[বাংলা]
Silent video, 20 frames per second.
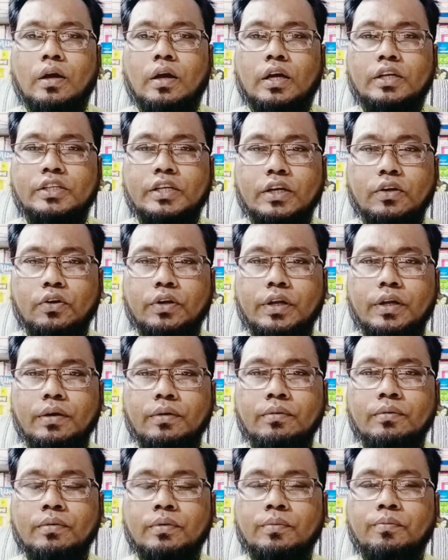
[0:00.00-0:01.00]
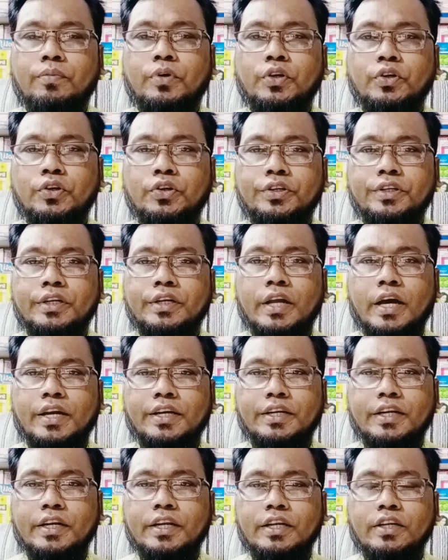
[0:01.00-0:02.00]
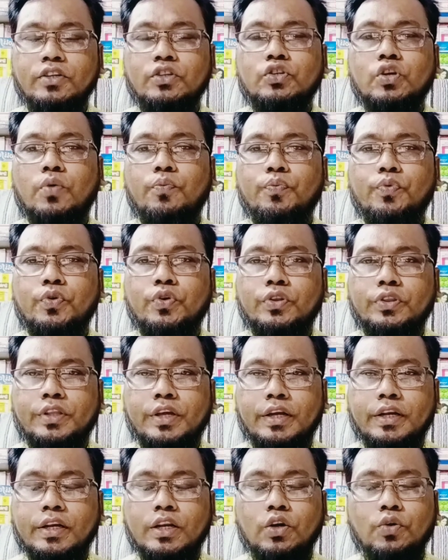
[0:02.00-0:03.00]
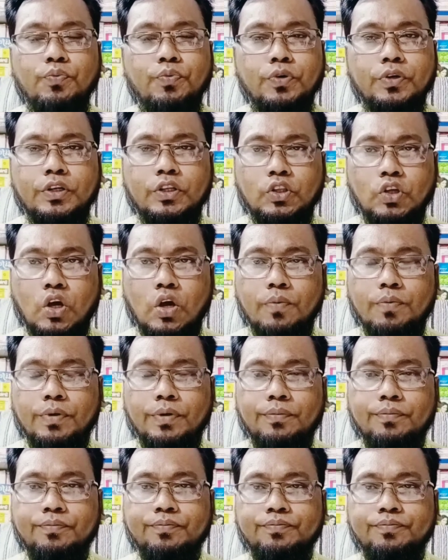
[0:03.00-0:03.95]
আশা করি ভিডিওটি না টেনে সম্পূর্ণ দেখলে উপকৃত হবেন